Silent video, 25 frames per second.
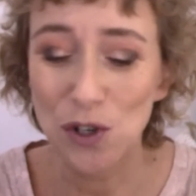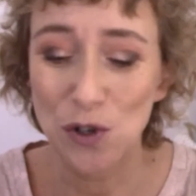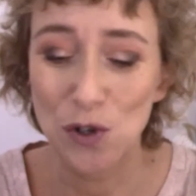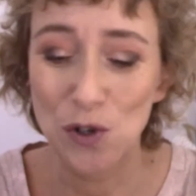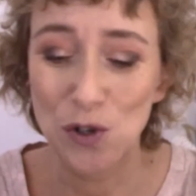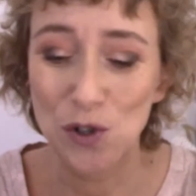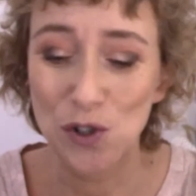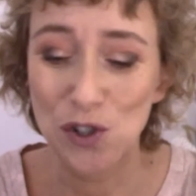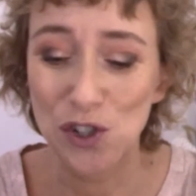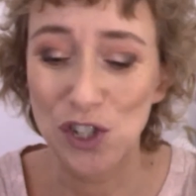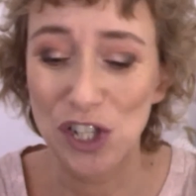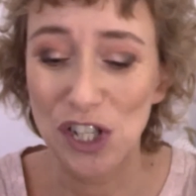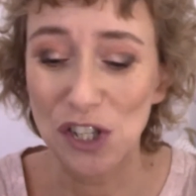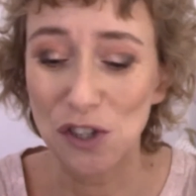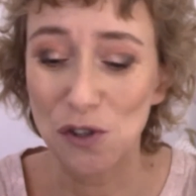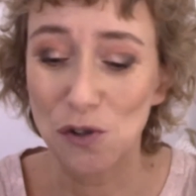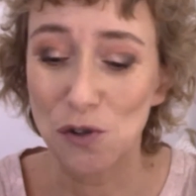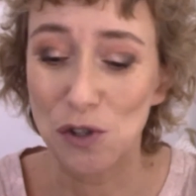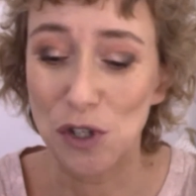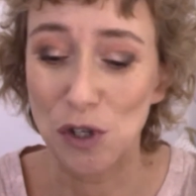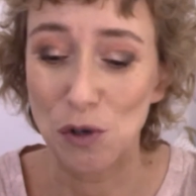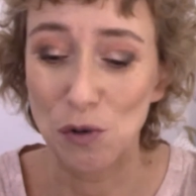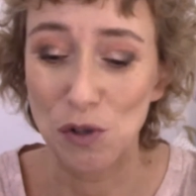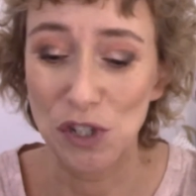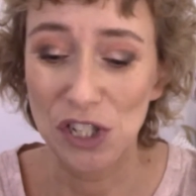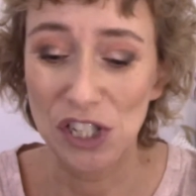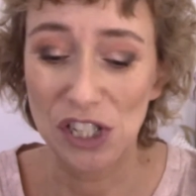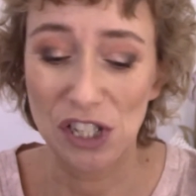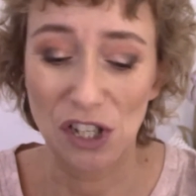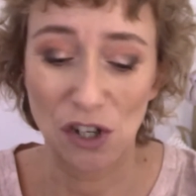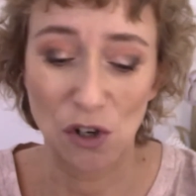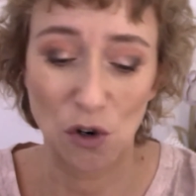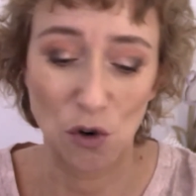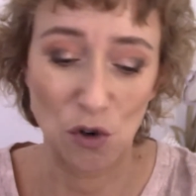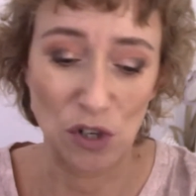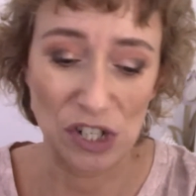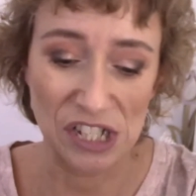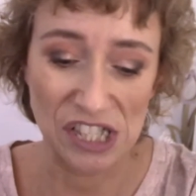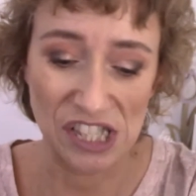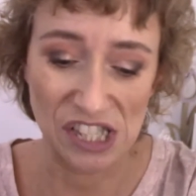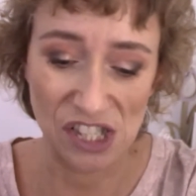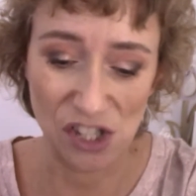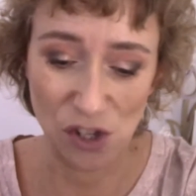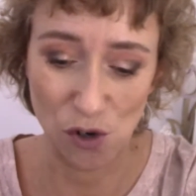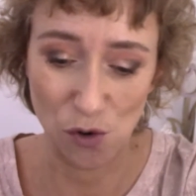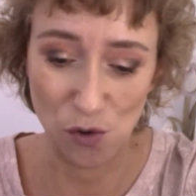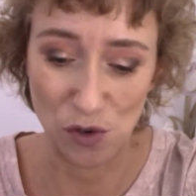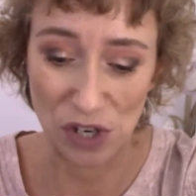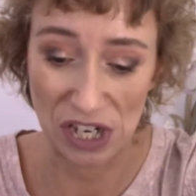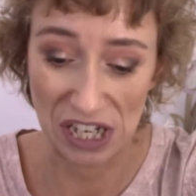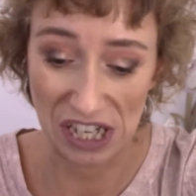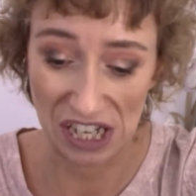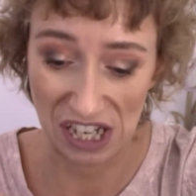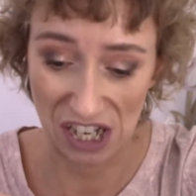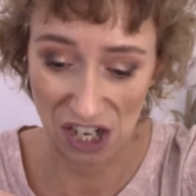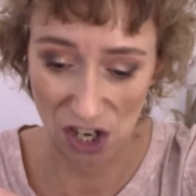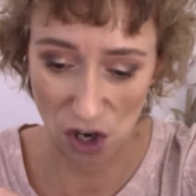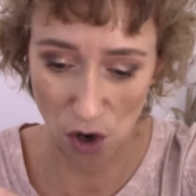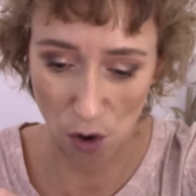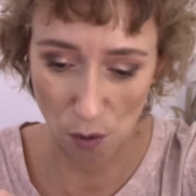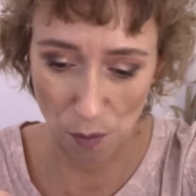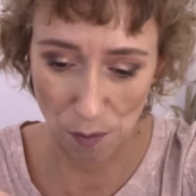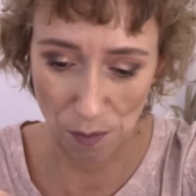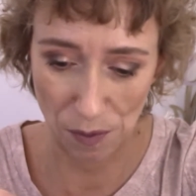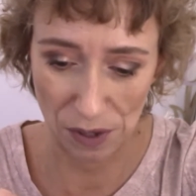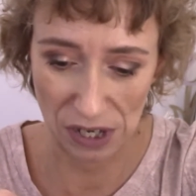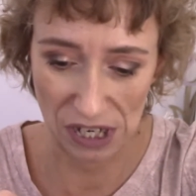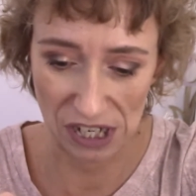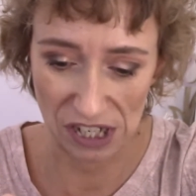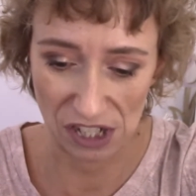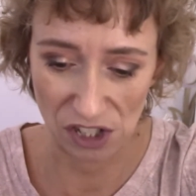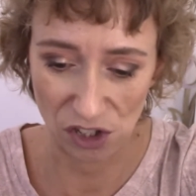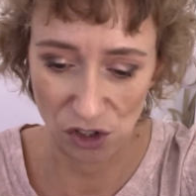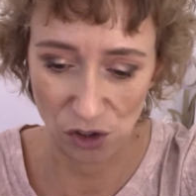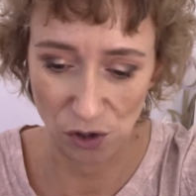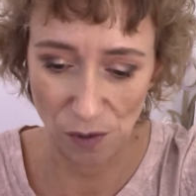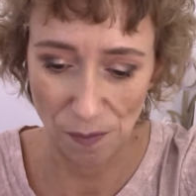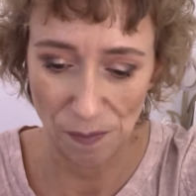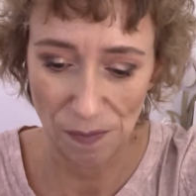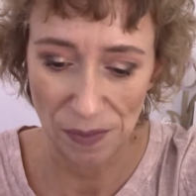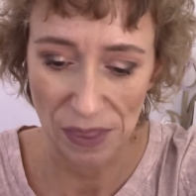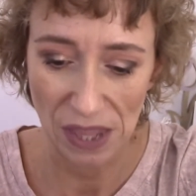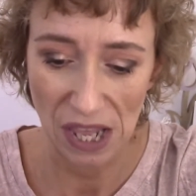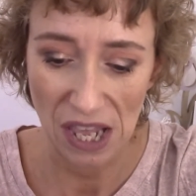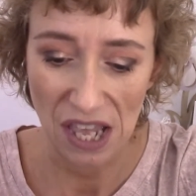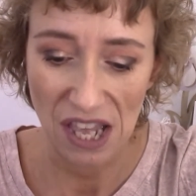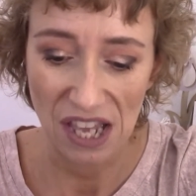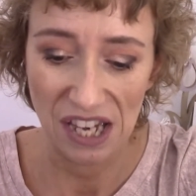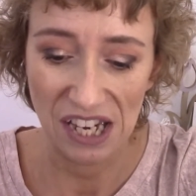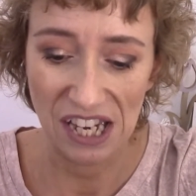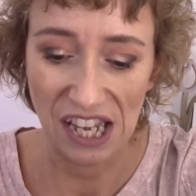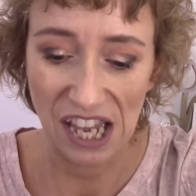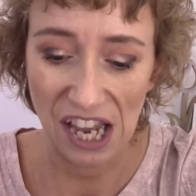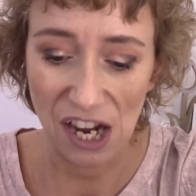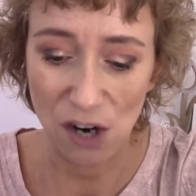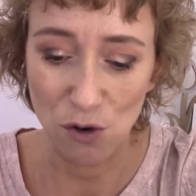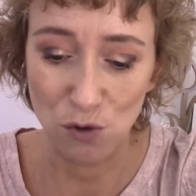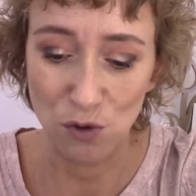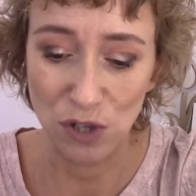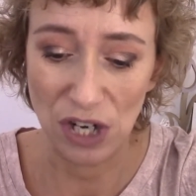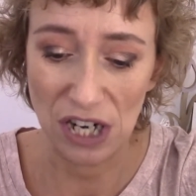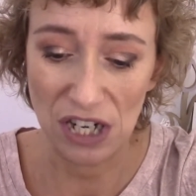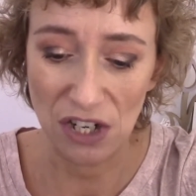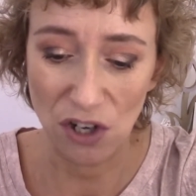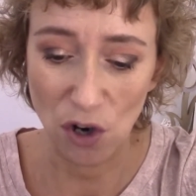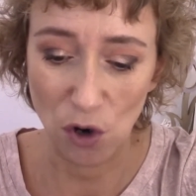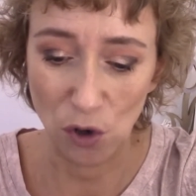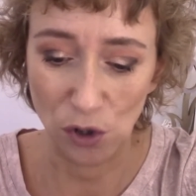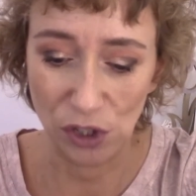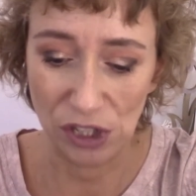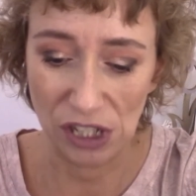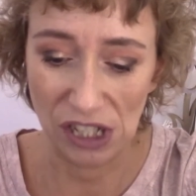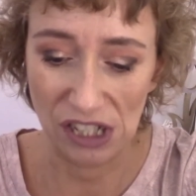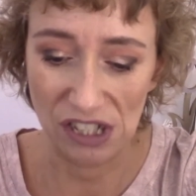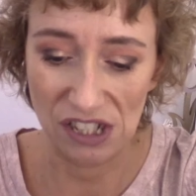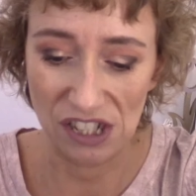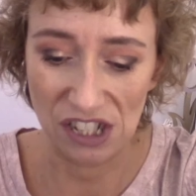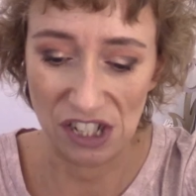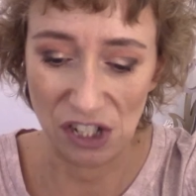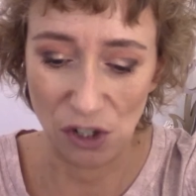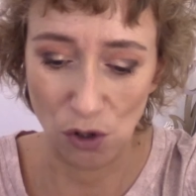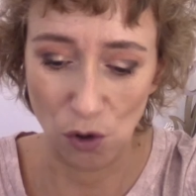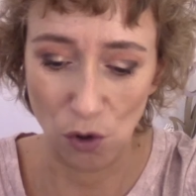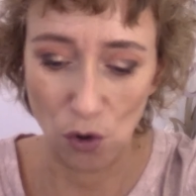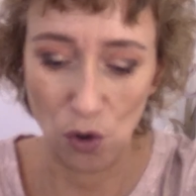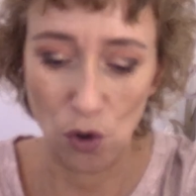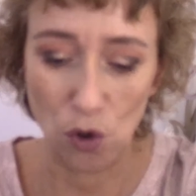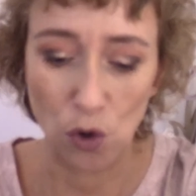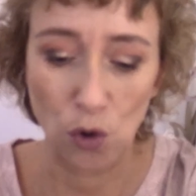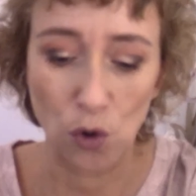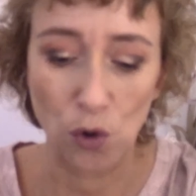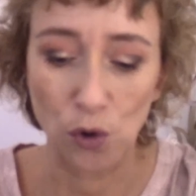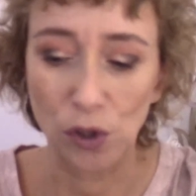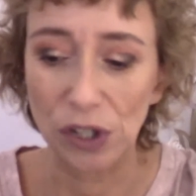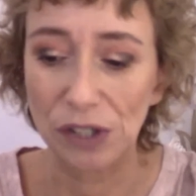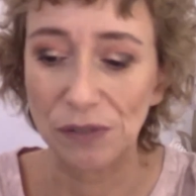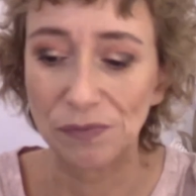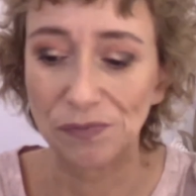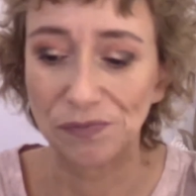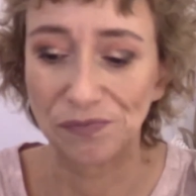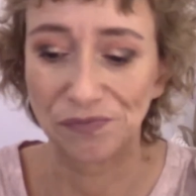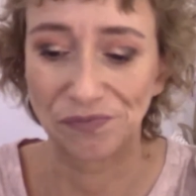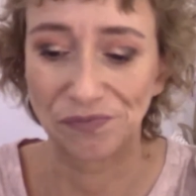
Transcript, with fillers: rossetto di questa collezione che ho preso che ha una nota di colore